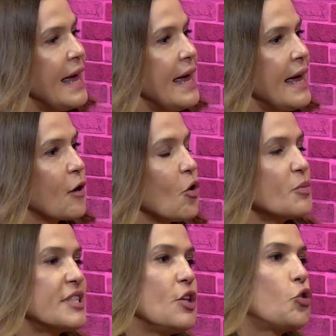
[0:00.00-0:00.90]
é
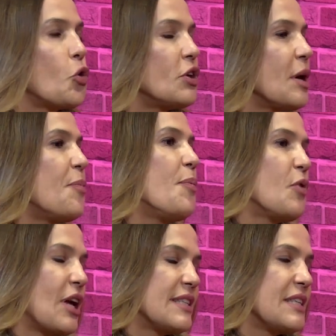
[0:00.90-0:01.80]
como se toda a
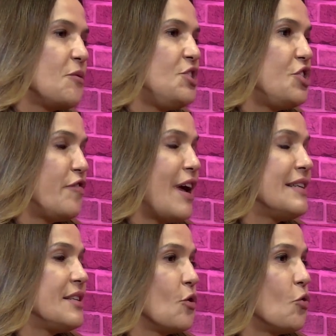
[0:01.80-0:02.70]
população
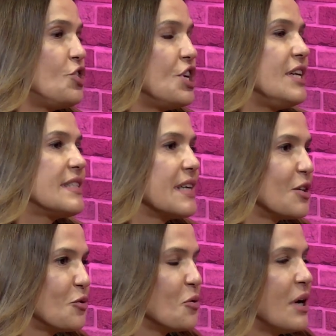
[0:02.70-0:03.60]
estivesse
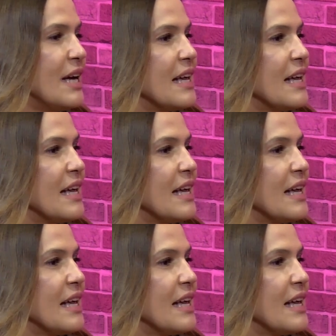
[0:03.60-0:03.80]
utilizando